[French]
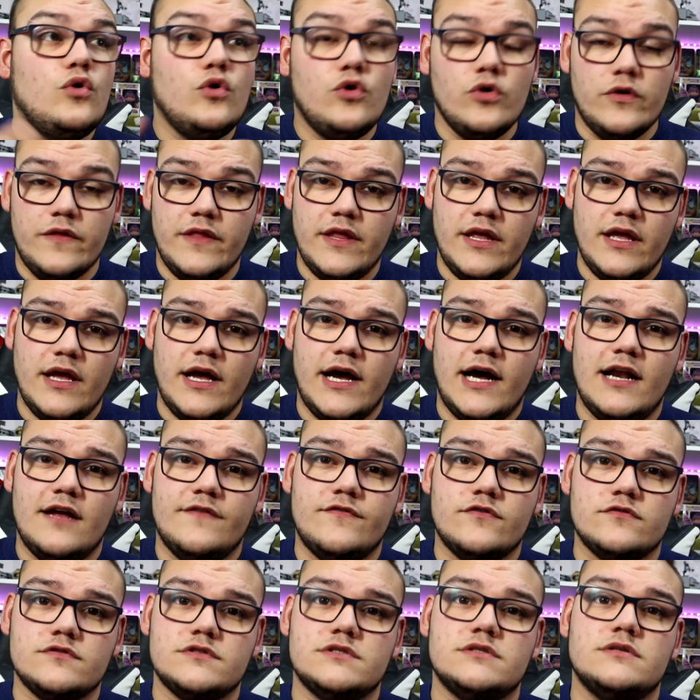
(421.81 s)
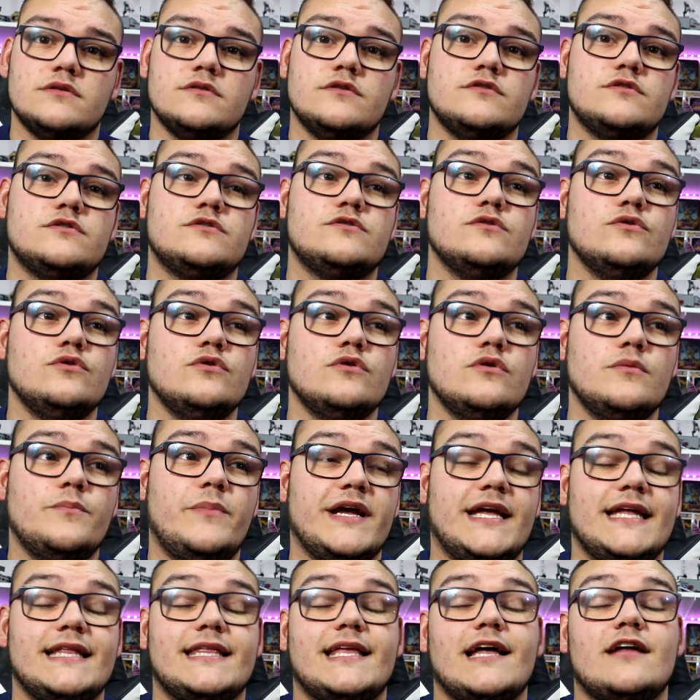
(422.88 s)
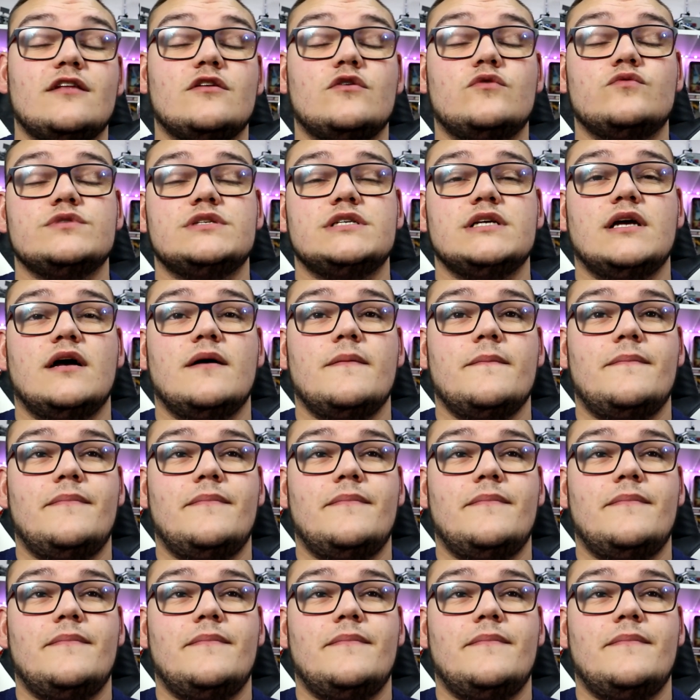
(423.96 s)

connaît à l'avance. Ce paquet de cartes contient